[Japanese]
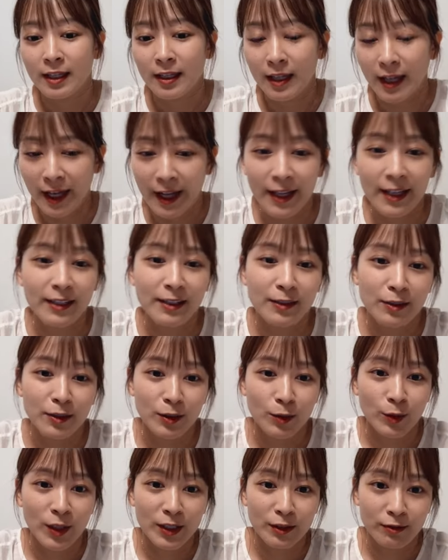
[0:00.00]
はい
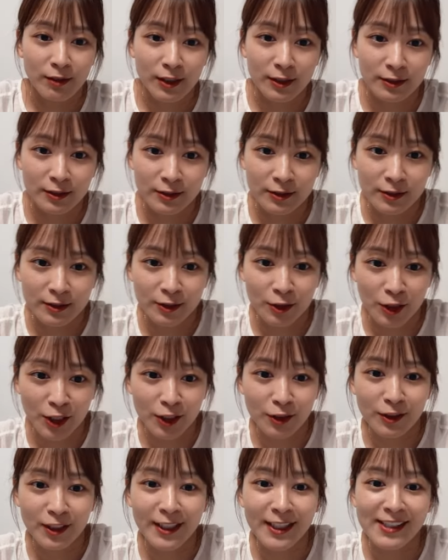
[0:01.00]

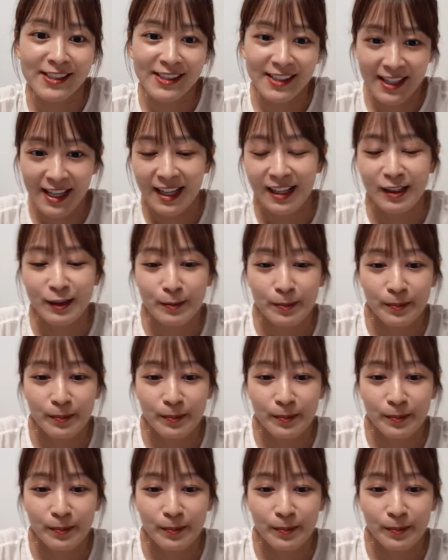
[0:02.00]
ワクワクドキドキですね